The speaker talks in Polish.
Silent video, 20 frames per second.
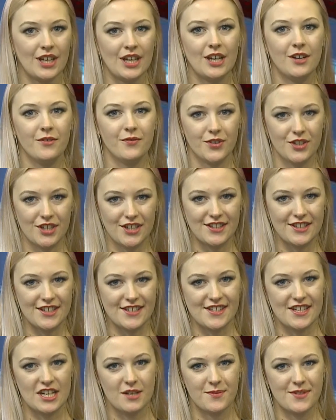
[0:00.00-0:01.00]
Wioletta
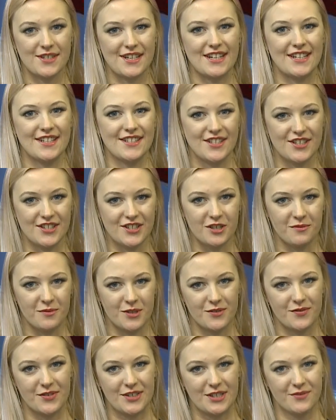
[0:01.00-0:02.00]
Zaremska, dzień
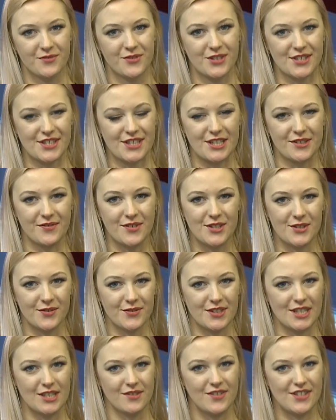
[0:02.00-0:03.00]
dobry, witam wszystkich widzów
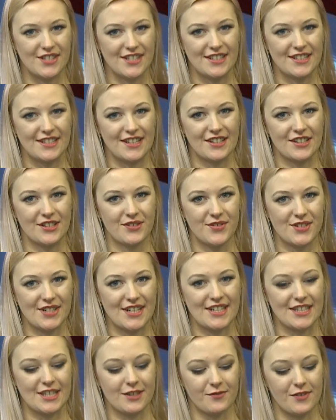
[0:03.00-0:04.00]
telewizji
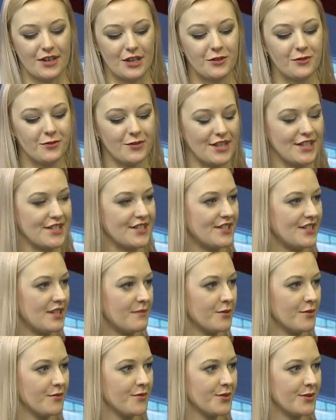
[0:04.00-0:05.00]
Tarnowska TV. Wraz ze
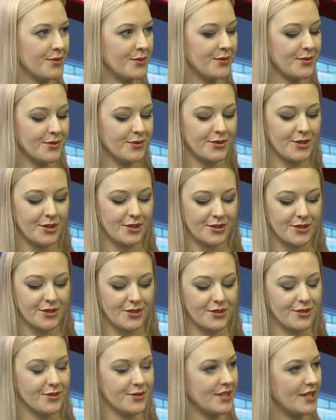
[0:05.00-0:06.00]
mną w studiu dr
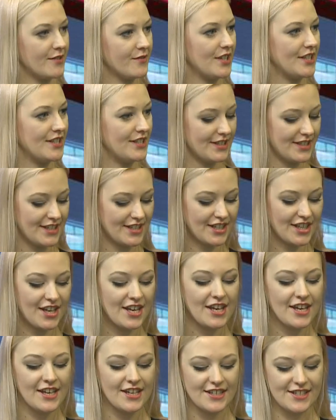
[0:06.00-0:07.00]
Józef Jedynak
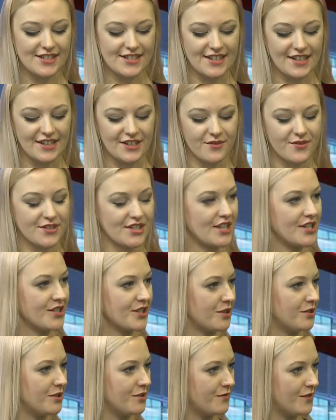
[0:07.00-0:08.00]
z Tarnowskiej
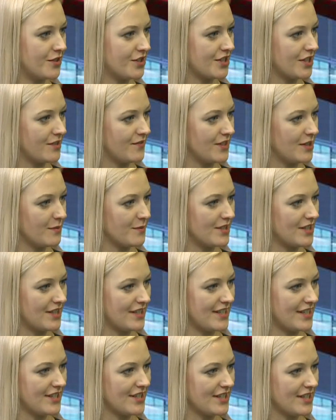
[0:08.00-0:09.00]
Szkoły Wyższej. Witam
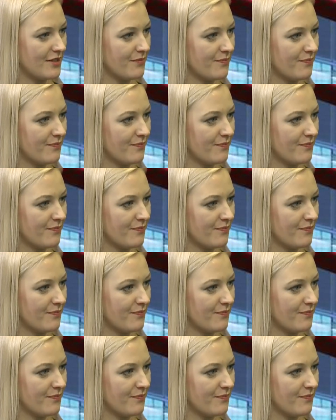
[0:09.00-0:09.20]
serdecznie.